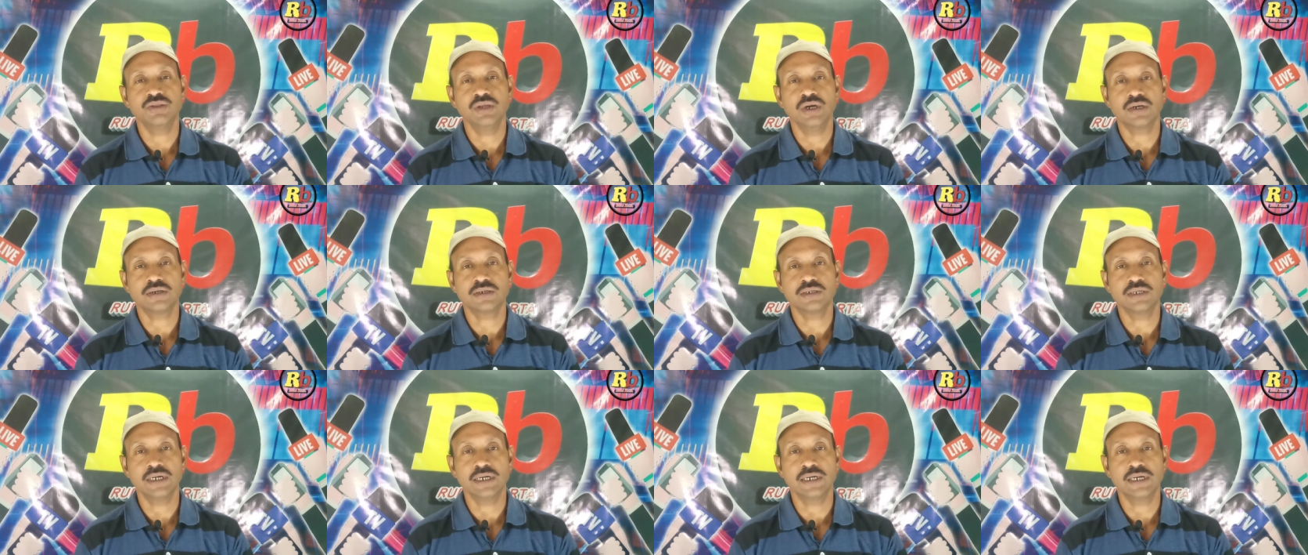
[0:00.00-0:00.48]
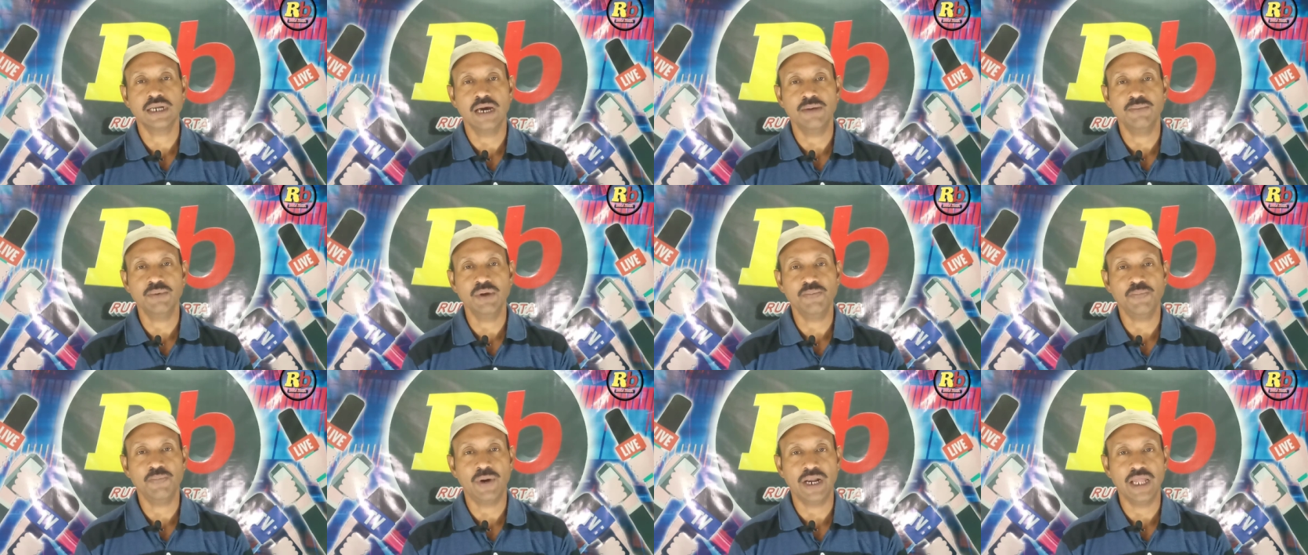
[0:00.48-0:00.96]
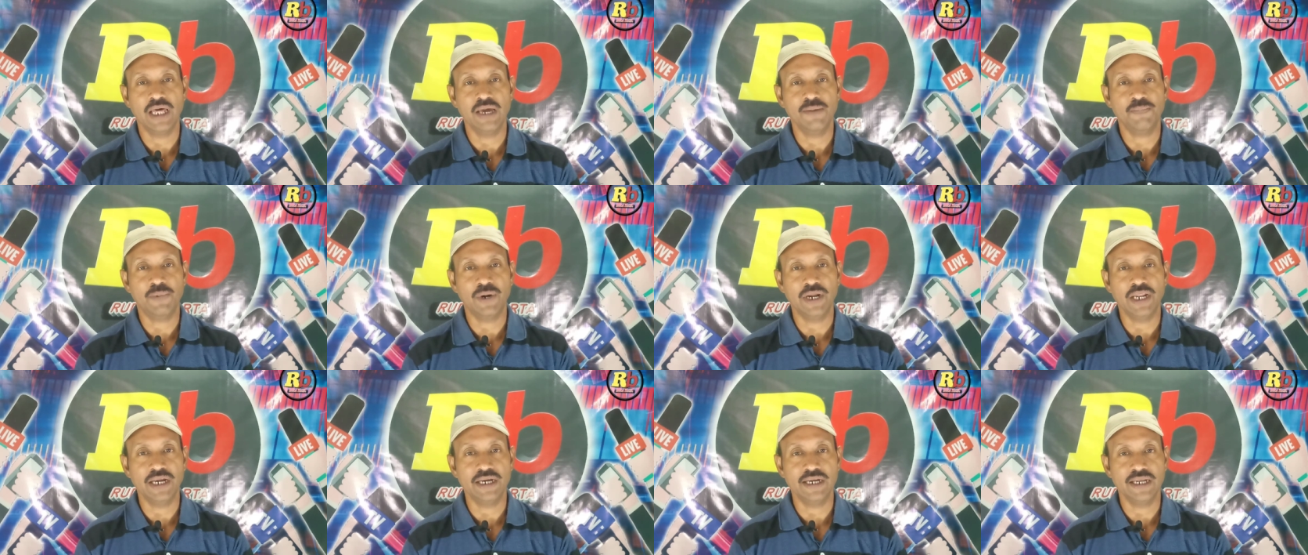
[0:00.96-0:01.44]
প্রত্যেকটা গ্রামে
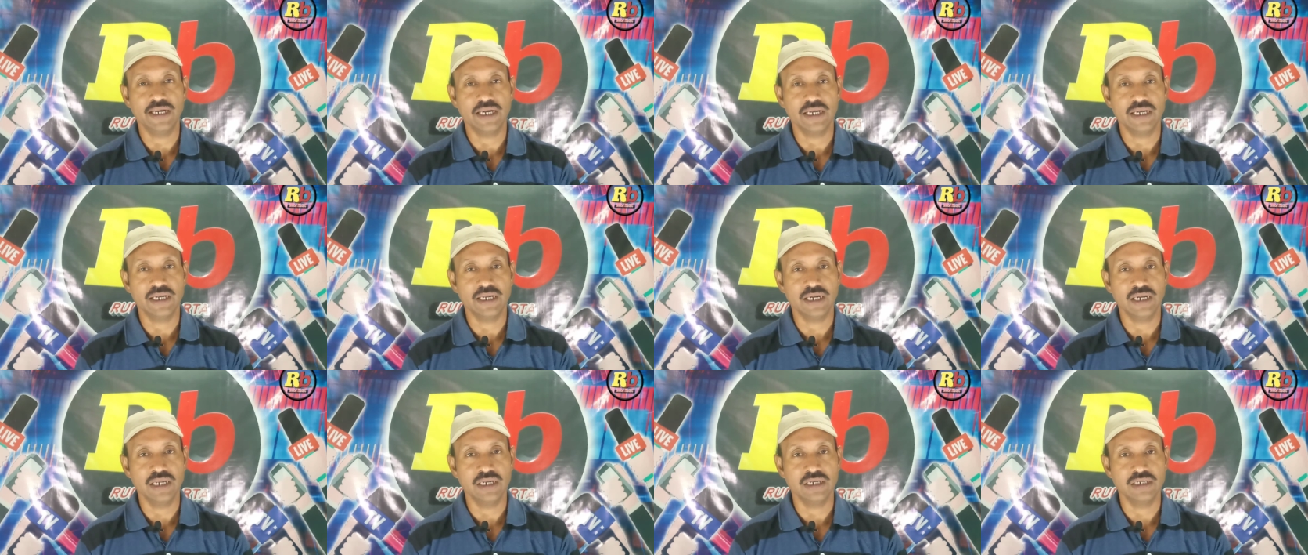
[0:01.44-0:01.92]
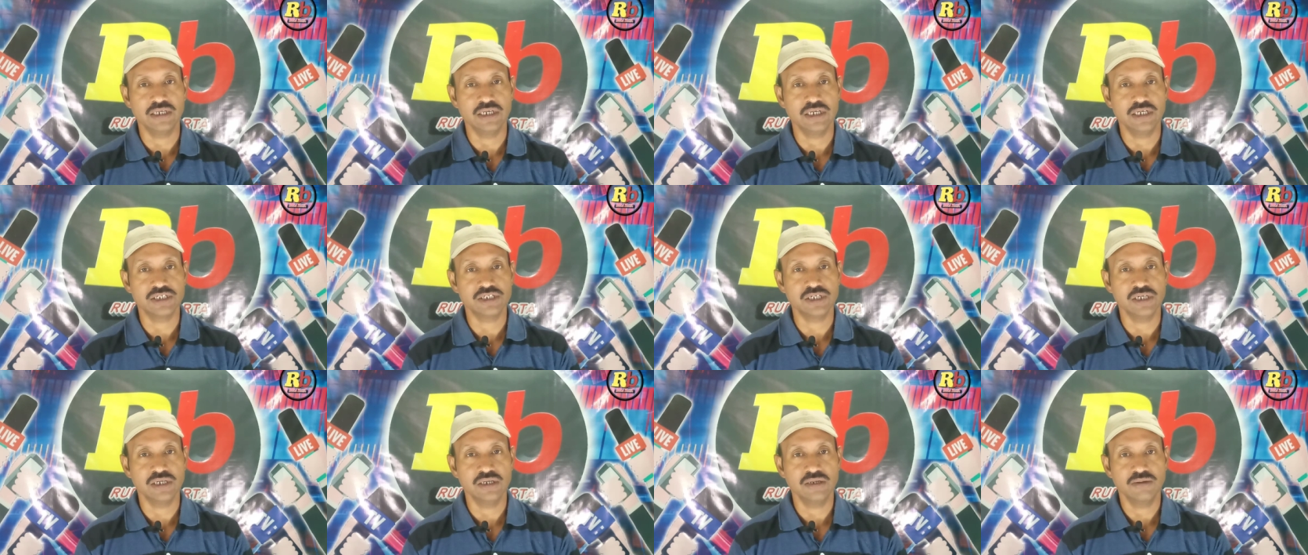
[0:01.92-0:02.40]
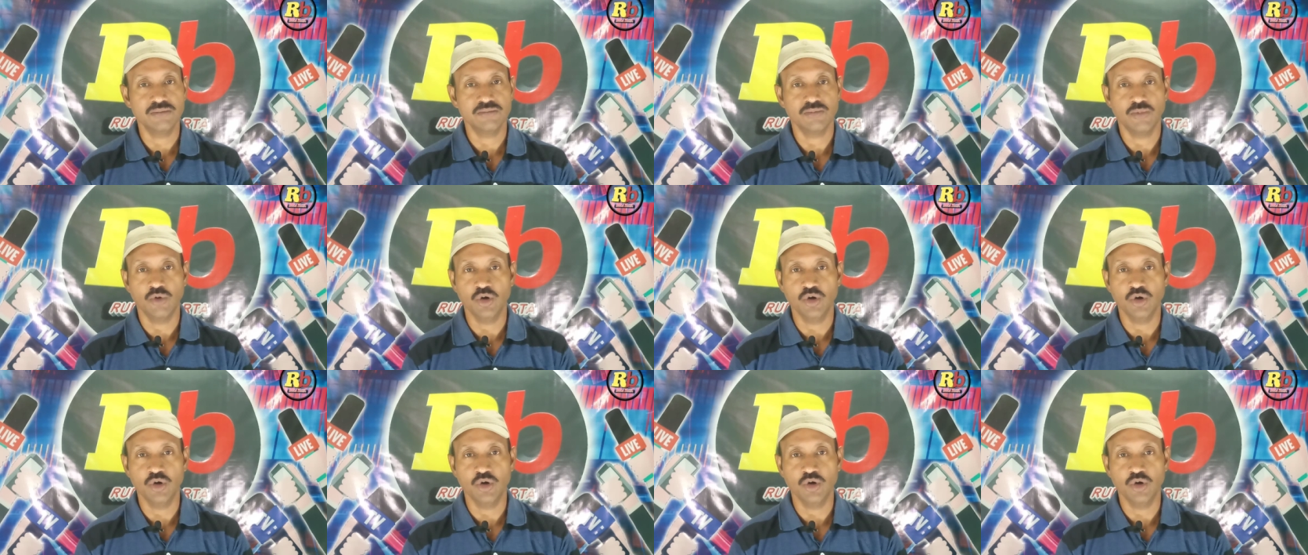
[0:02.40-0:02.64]
পাড়ায় পাড়ায় ডেকে ডেকে নিয়ে এসে